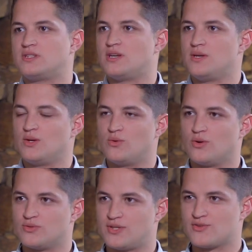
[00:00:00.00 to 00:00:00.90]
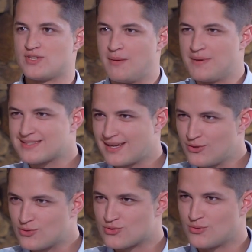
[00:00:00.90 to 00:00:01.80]
este vínculo. Contanos y además
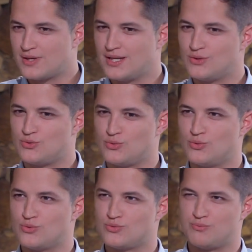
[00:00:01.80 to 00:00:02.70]
algo sobre tu